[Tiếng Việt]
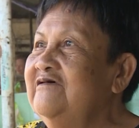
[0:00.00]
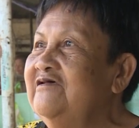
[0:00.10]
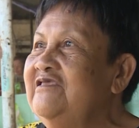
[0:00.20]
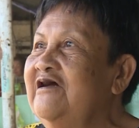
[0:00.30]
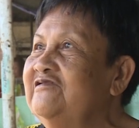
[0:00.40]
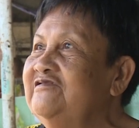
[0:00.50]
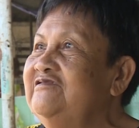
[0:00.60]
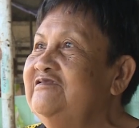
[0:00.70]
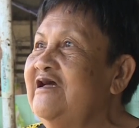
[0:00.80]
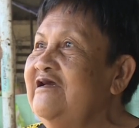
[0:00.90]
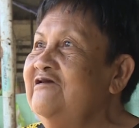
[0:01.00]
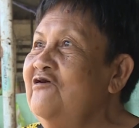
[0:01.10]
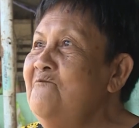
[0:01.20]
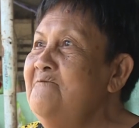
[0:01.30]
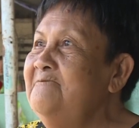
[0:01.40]
bây giờ tắt
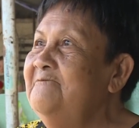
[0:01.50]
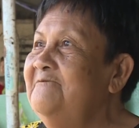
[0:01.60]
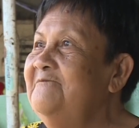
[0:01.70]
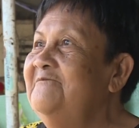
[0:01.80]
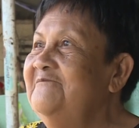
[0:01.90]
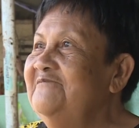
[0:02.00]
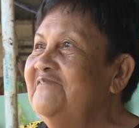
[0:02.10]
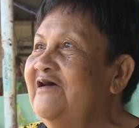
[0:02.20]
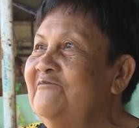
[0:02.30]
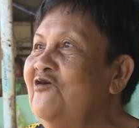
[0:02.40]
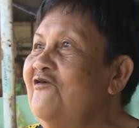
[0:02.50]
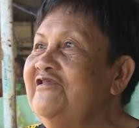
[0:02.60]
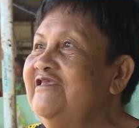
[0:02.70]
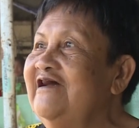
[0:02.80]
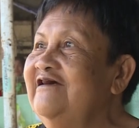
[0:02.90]
ngấm không có
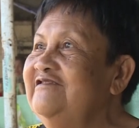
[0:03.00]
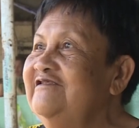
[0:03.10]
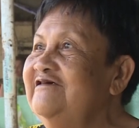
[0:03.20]
gì hết